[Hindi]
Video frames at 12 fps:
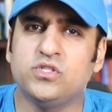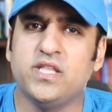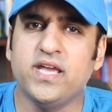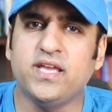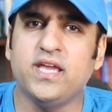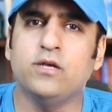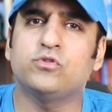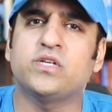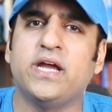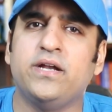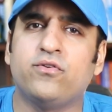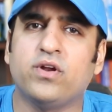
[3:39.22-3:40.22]
देख के उसका
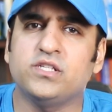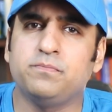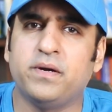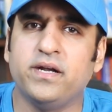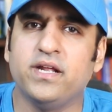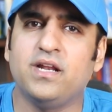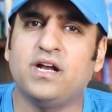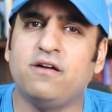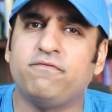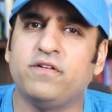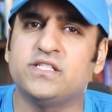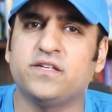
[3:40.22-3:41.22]
इंटरेस्ट बढ़ने लगा
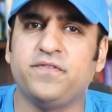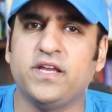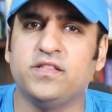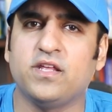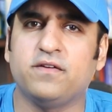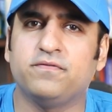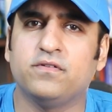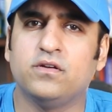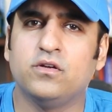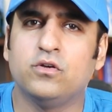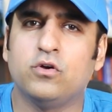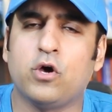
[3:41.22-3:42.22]
फलसफे की तरफ
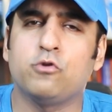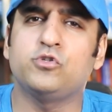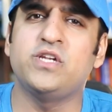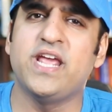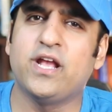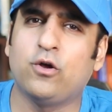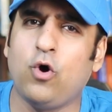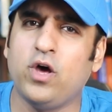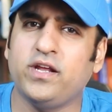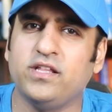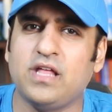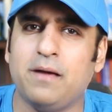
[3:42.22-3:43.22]
और उसने एक और
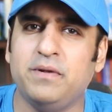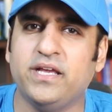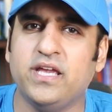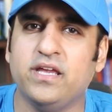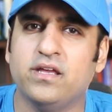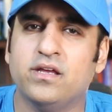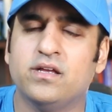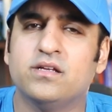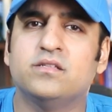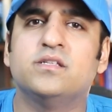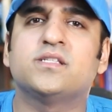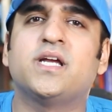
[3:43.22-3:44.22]
किताब लिखी
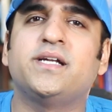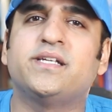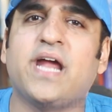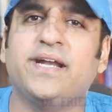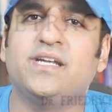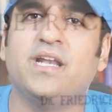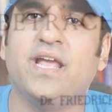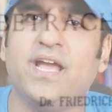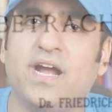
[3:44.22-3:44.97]
जिसका टाइटल है